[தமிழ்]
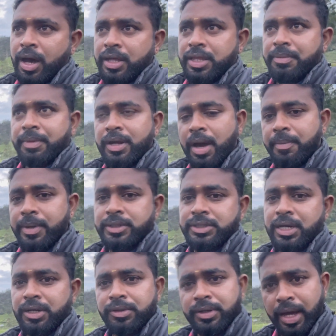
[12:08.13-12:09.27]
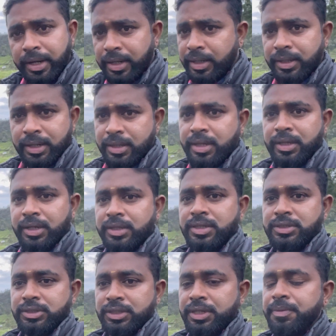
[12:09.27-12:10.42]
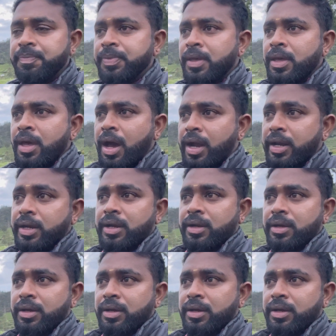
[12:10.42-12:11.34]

அதே மாதிரி அமேசான்லேயும் நைன் ஹண்ட்ரட் தான் இருந்துச்சு ஆனால்